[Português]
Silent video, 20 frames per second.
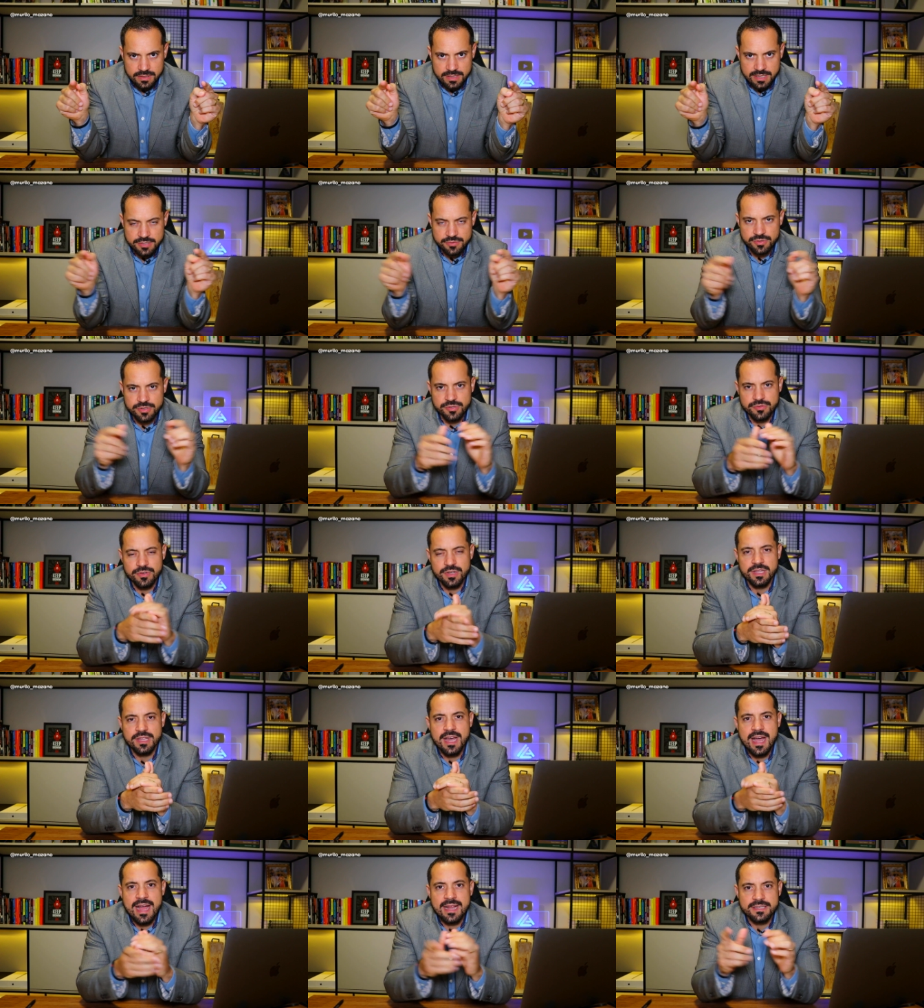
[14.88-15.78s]
nas suas
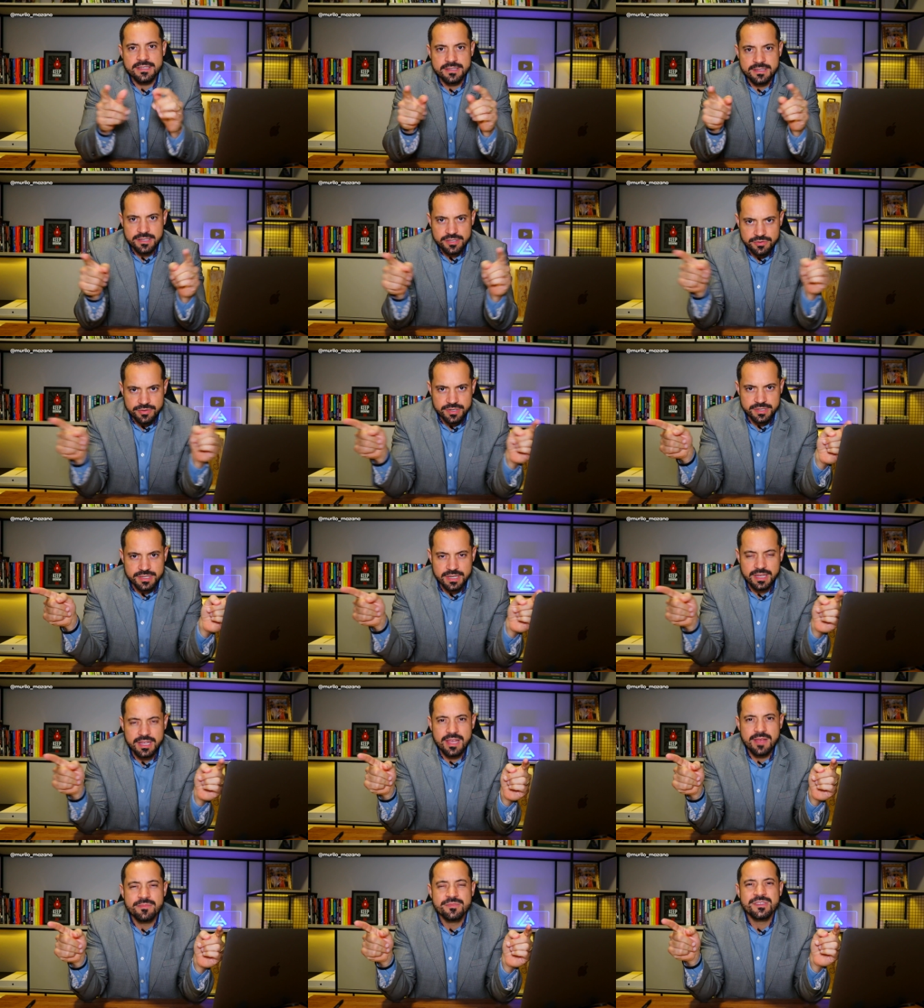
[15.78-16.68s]
unidades, nas suas
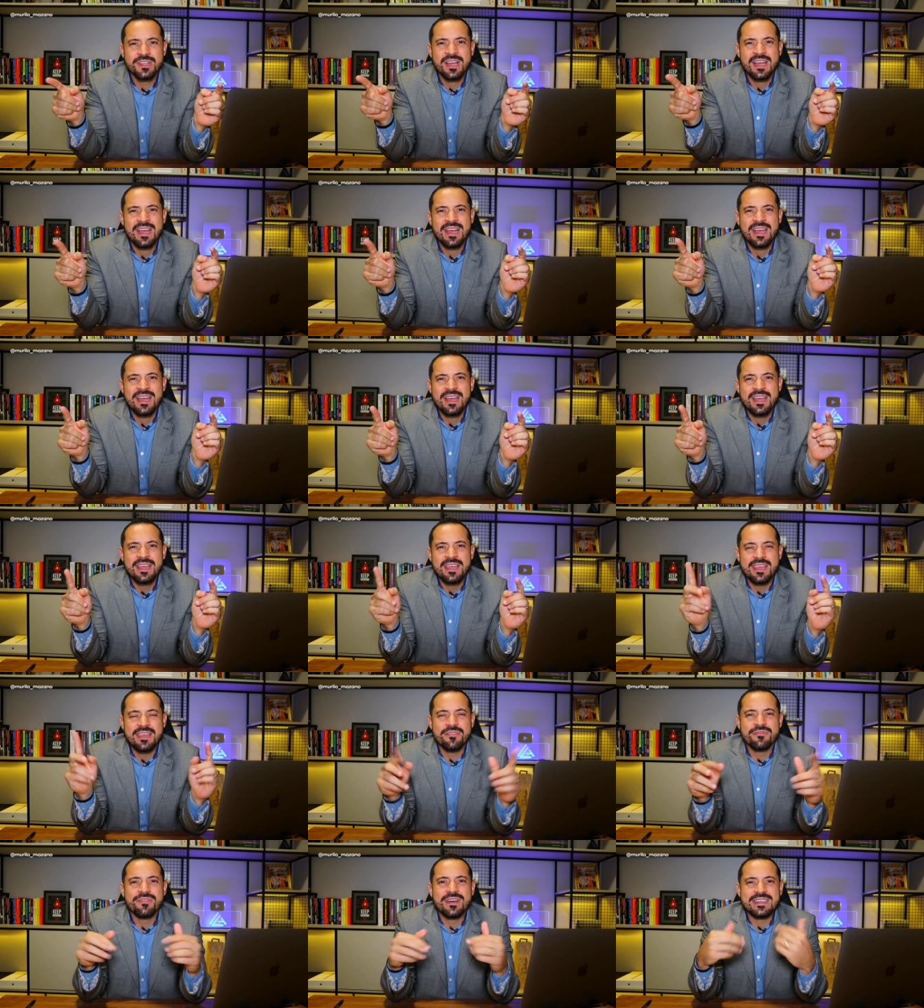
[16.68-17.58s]
equipes
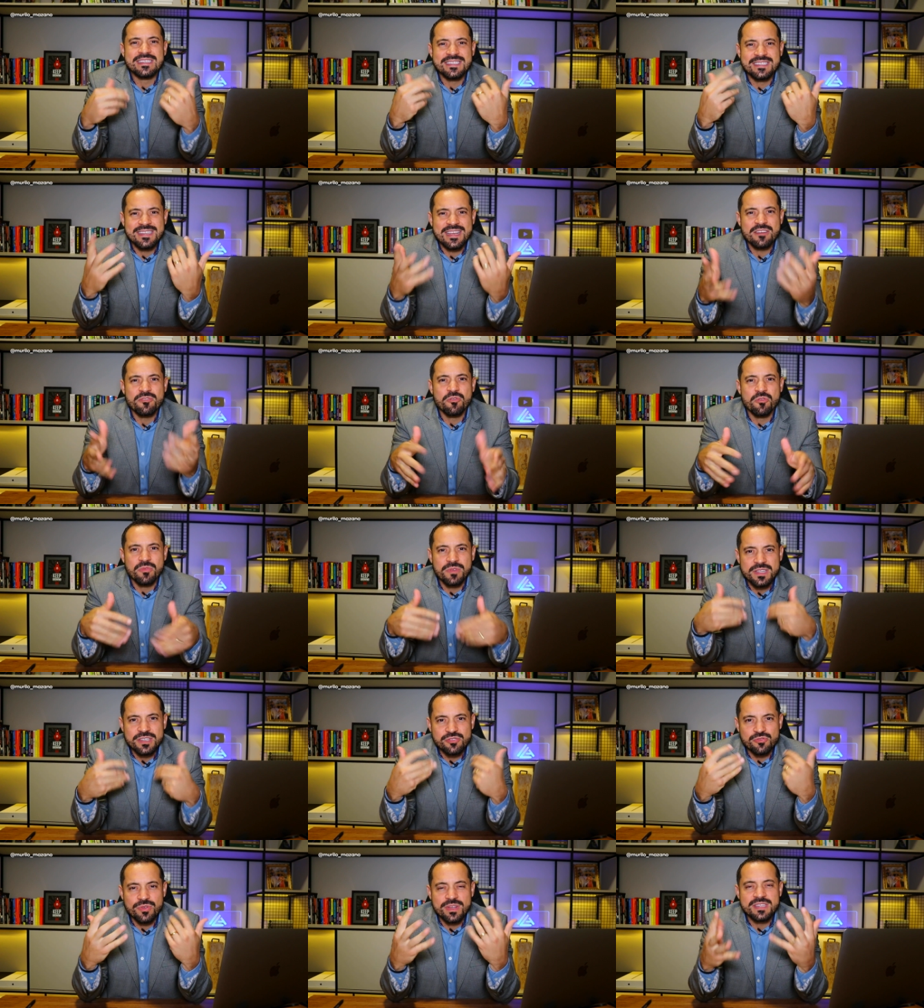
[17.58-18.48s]
e fazer com
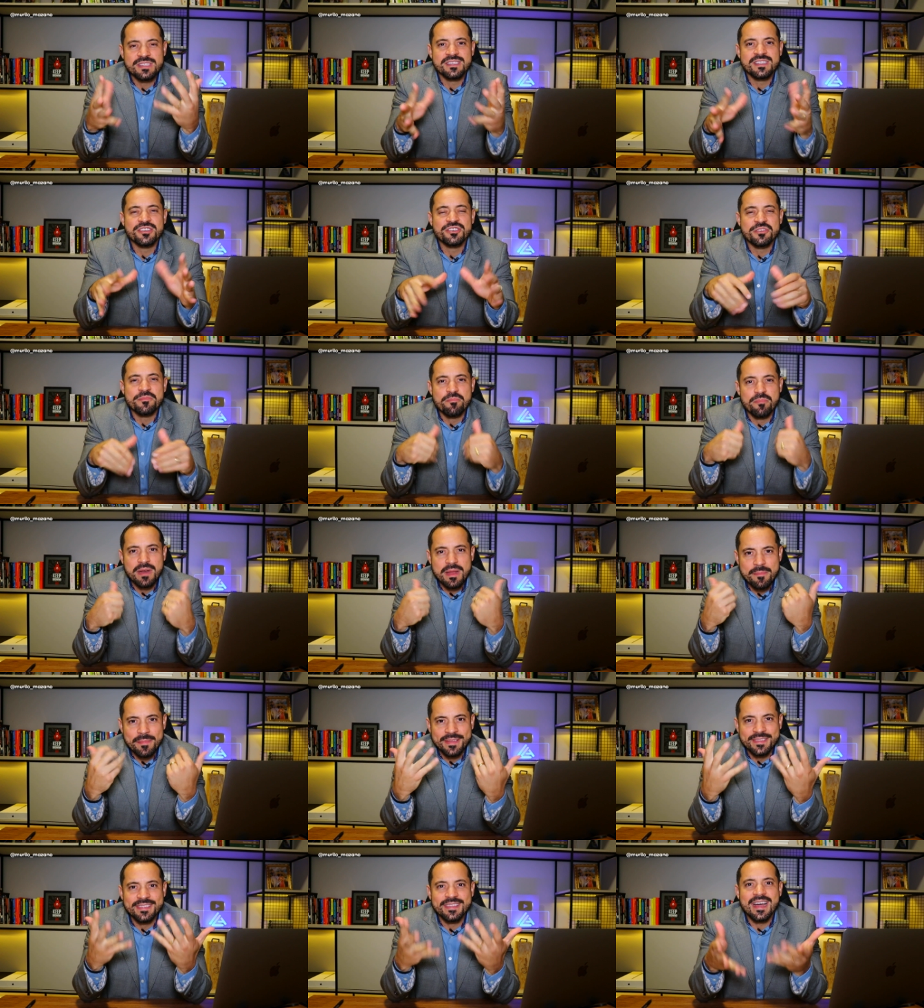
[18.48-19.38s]
que isso aí seja
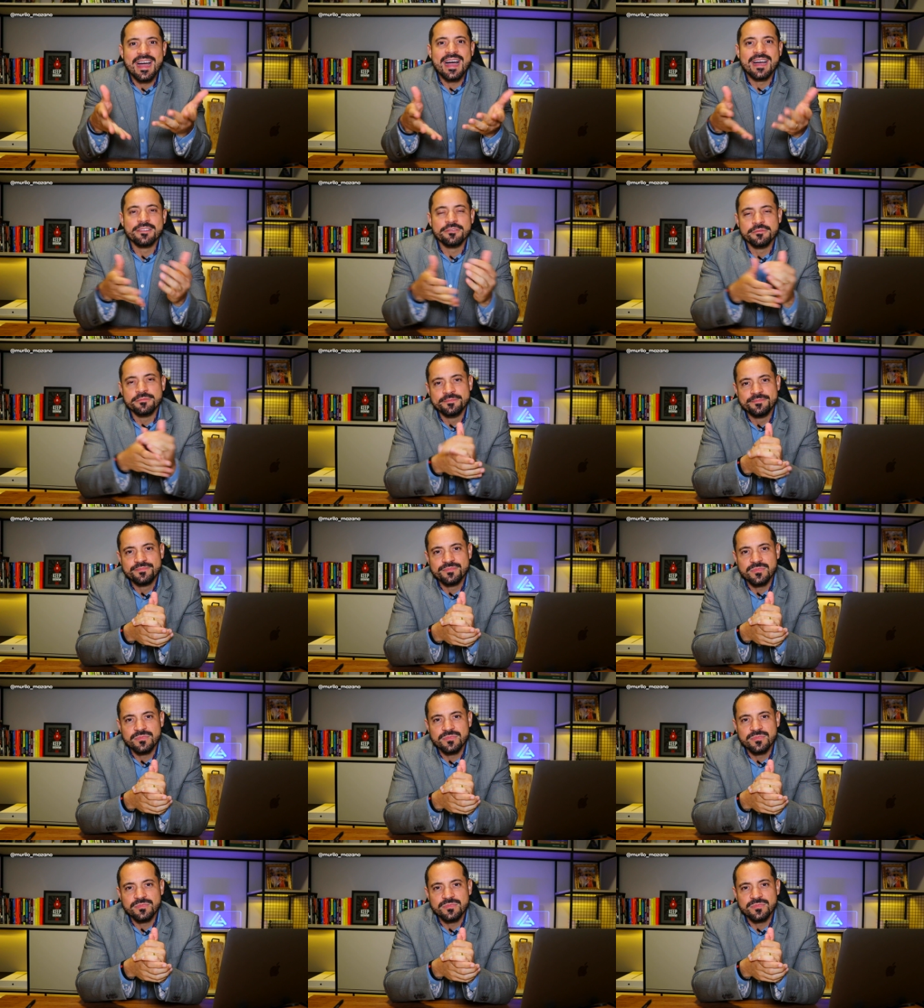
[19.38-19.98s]
implementado.